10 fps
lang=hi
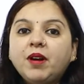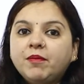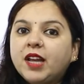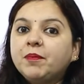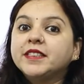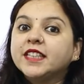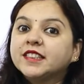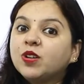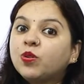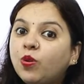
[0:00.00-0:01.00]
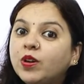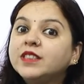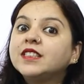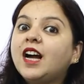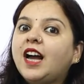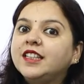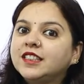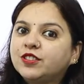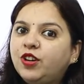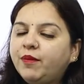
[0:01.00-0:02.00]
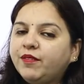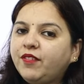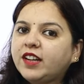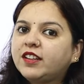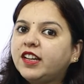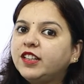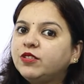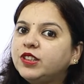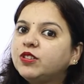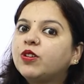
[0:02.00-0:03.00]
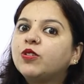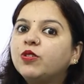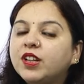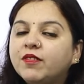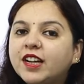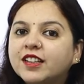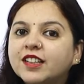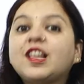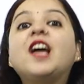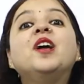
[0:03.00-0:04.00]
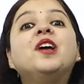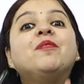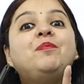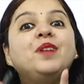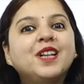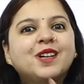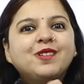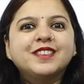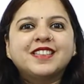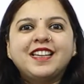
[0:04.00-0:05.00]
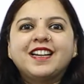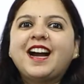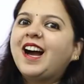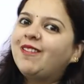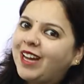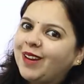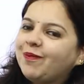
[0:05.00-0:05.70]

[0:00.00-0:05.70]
हमारे पास ऐसा कौन सा हाईएस्ट कॉमन फैक्टर है जो इन दोनों को डिवाइड करता है बिल्कुल सही कहा हमारे